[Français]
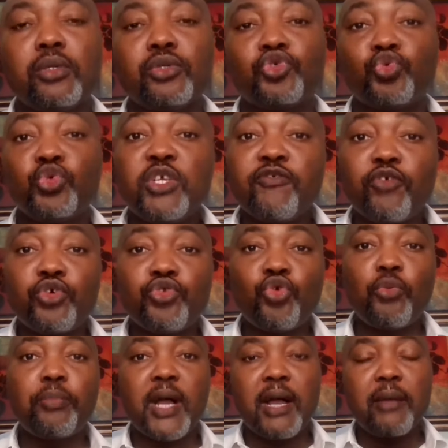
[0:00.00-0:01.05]
suivre
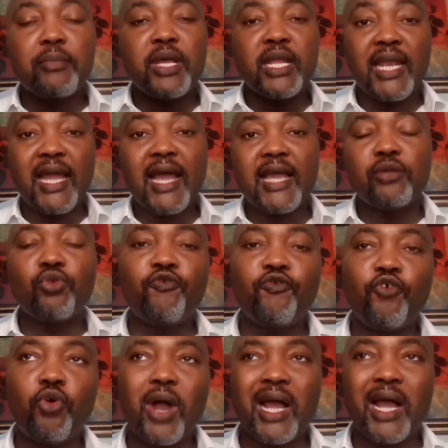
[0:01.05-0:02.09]
nos pas, ben là, ils le
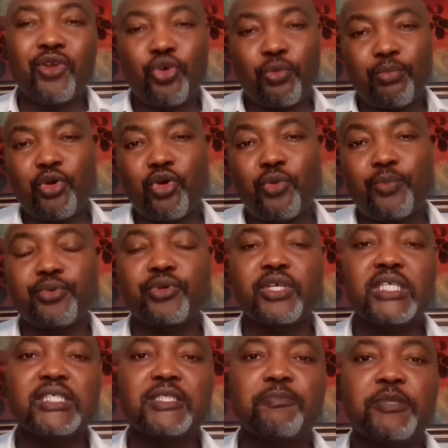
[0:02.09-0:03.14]
font à leur propre
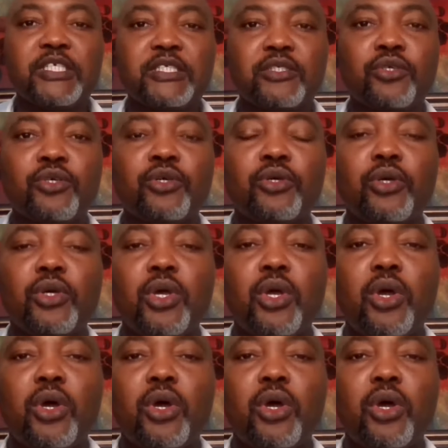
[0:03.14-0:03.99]
risque parce que